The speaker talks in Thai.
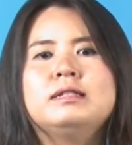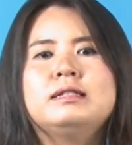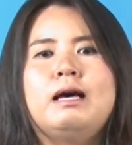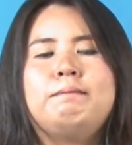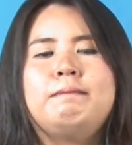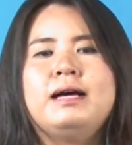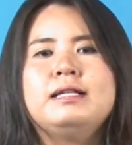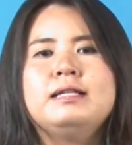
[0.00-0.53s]

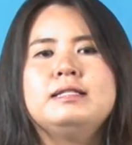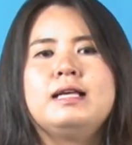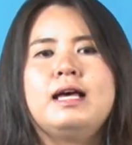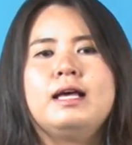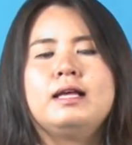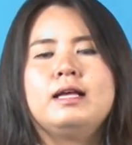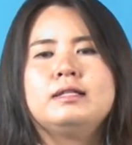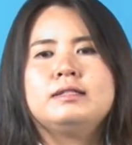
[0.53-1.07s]
สามารถที่จะ
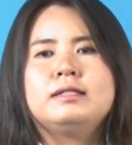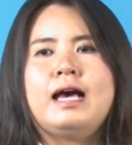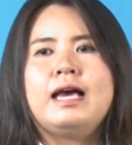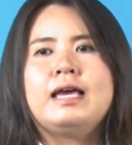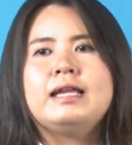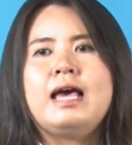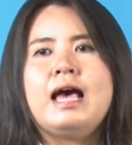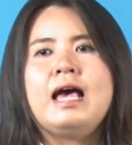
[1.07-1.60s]

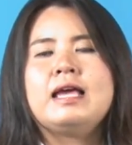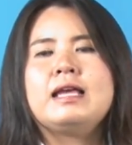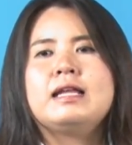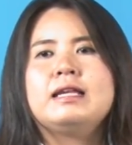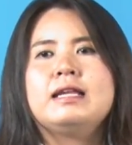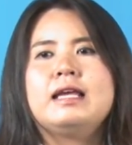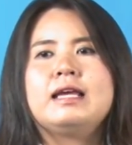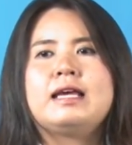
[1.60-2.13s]
ใช้ได้
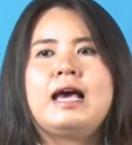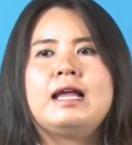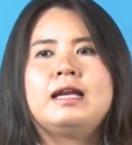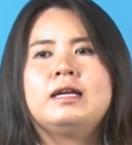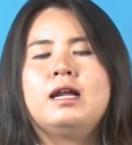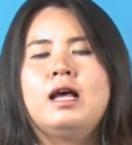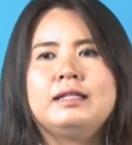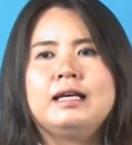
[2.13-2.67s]
ในงาน
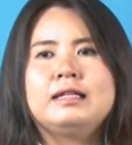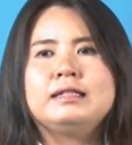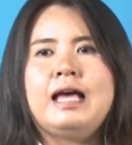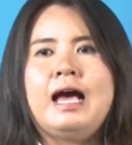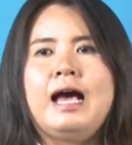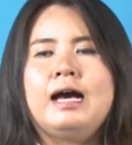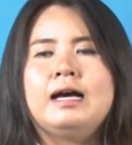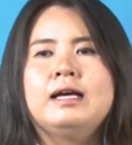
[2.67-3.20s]

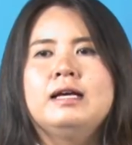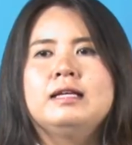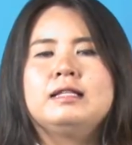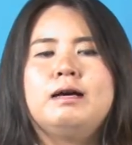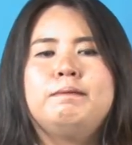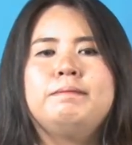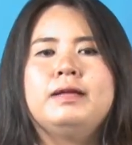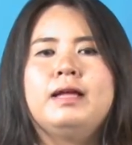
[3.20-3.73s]
ต่า
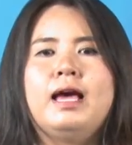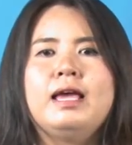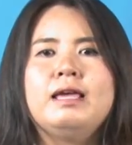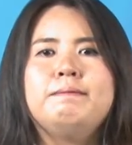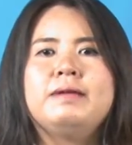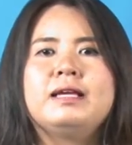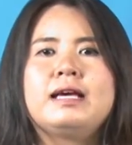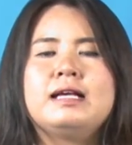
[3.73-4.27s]
งๆ ทำให้
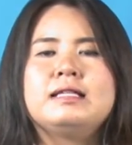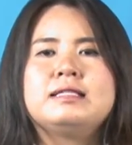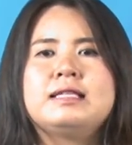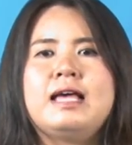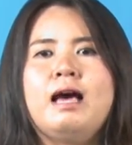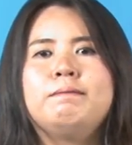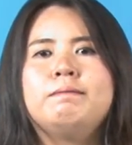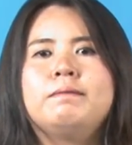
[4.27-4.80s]
เป็นการ
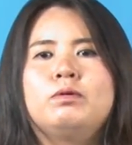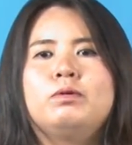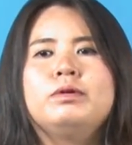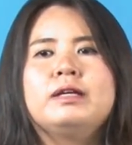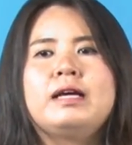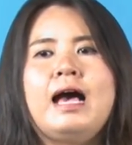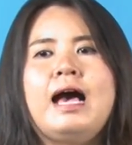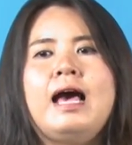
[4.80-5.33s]
สร้างคุ
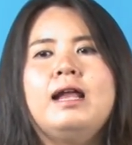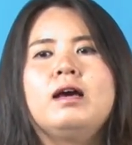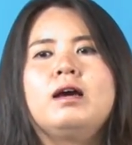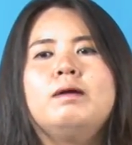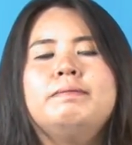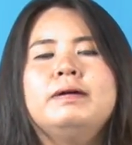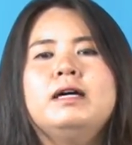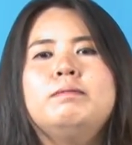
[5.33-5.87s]
ณค่าแล้ว
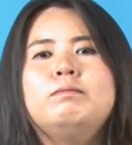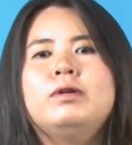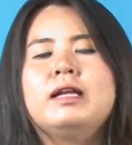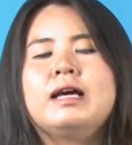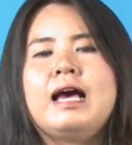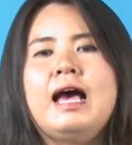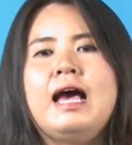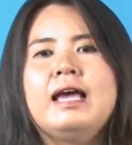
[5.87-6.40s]
ก็เพิ่มมู
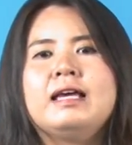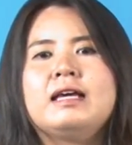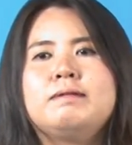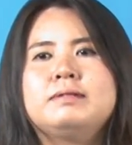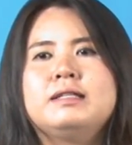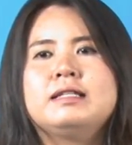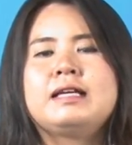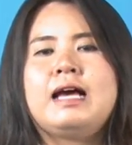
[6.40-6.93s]
ลค่าให้กั
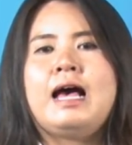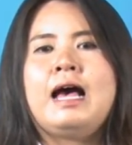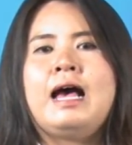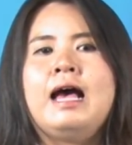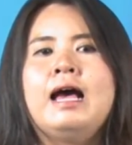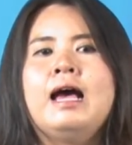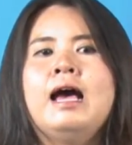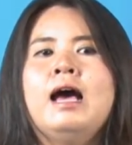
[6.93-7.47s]
บสินค้า
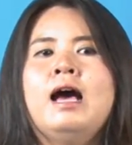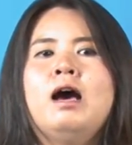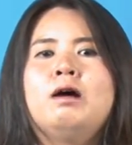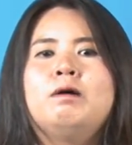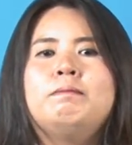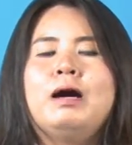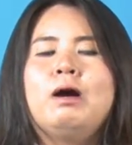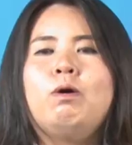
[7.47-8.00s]

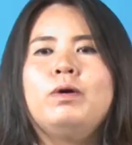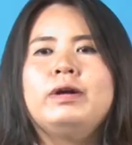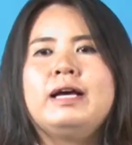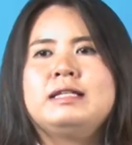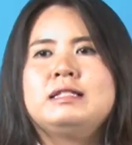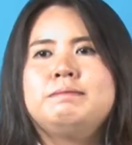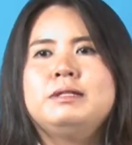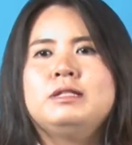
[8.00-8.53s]
บางคน
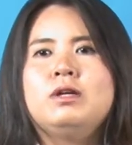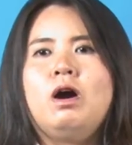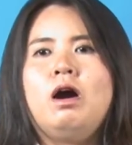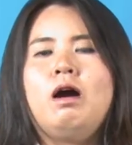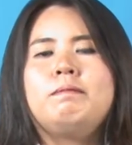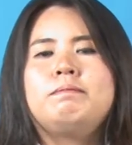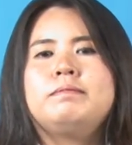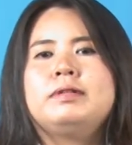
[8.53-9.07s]
อาจจะไม่ช
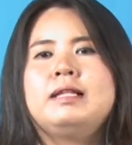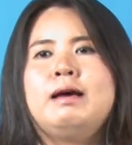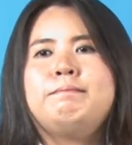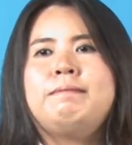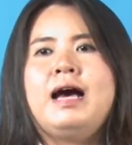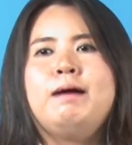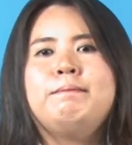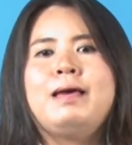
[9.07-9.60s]
อบ
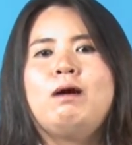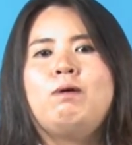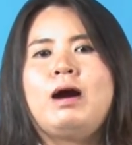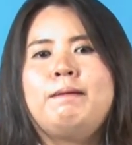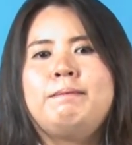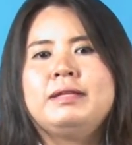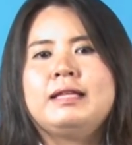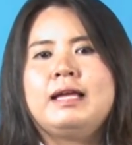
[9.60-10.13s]
นำผ้าแพร
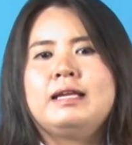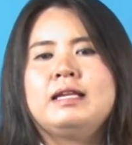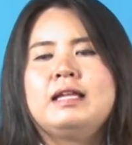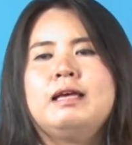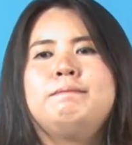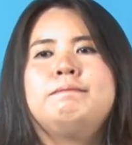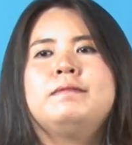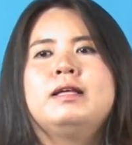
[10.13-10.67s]
วาไปตัด
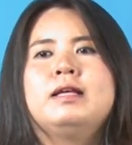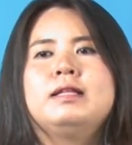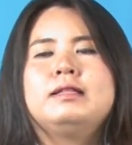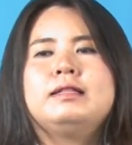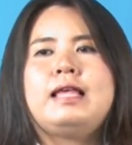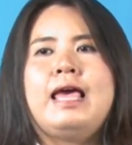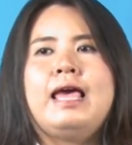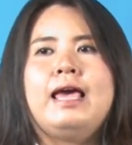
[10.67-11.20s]
เย็บ
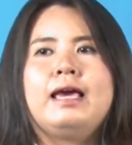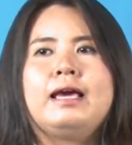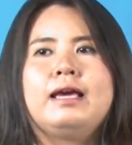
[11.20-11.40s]
แต่